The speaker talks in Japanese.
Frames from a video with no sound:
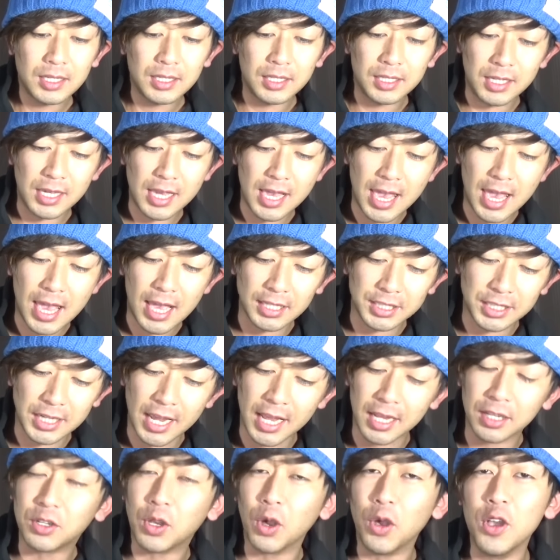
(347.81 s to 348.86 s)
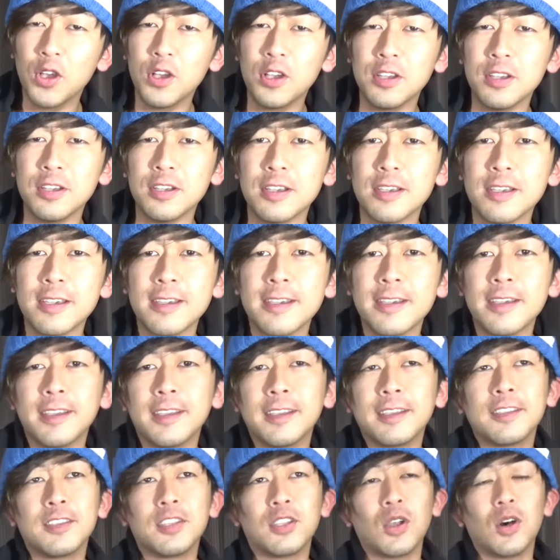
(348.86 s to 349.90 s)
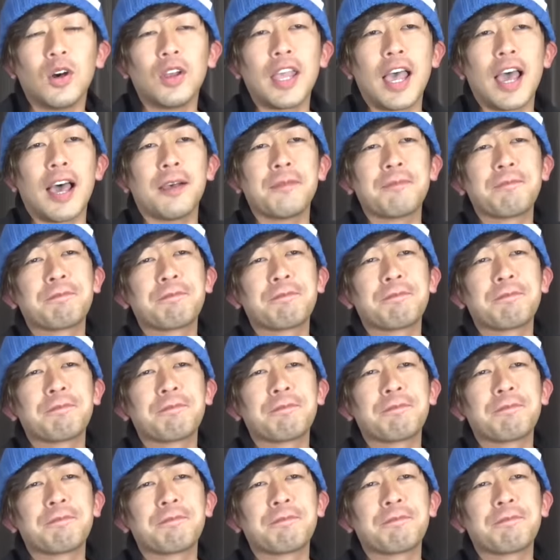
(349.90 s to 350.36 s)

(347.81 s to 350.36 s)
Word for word: ゲージャンコーどうだ。